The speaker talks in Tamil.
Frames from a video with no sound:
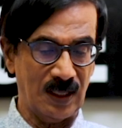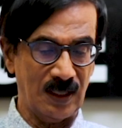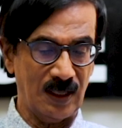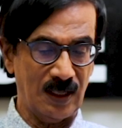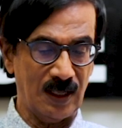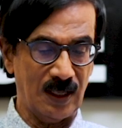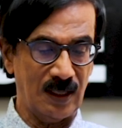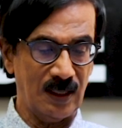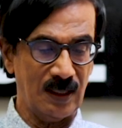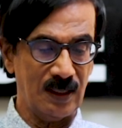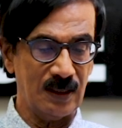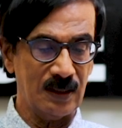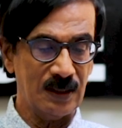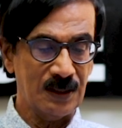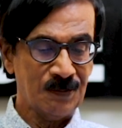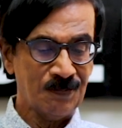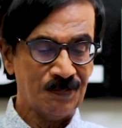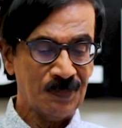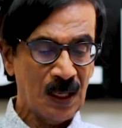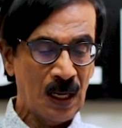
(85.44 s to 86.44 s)
பண்ணியிருக்காரு
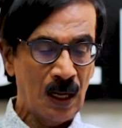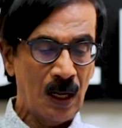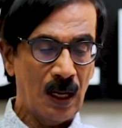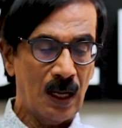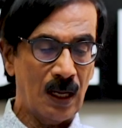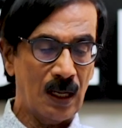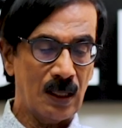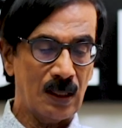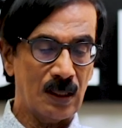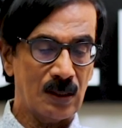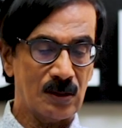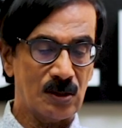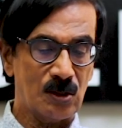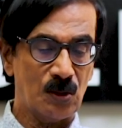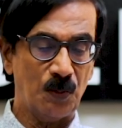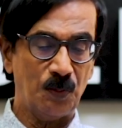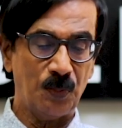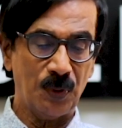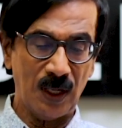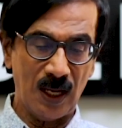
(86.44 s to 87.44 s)

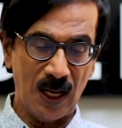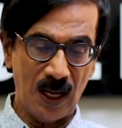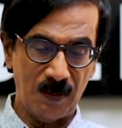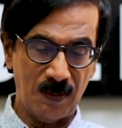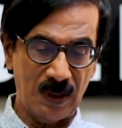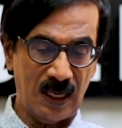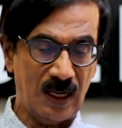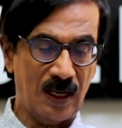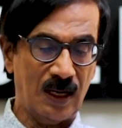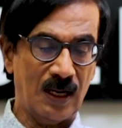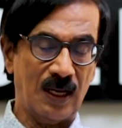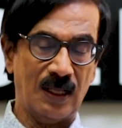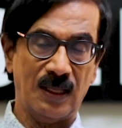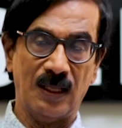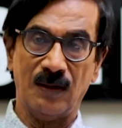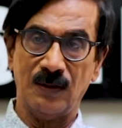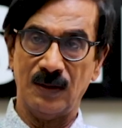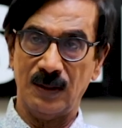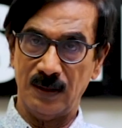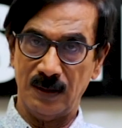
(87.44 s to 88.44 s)
சுப்ரியா மேனன்
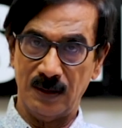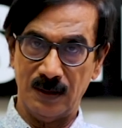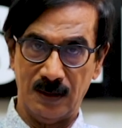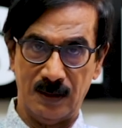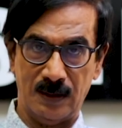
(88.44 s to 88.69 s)
அதாவது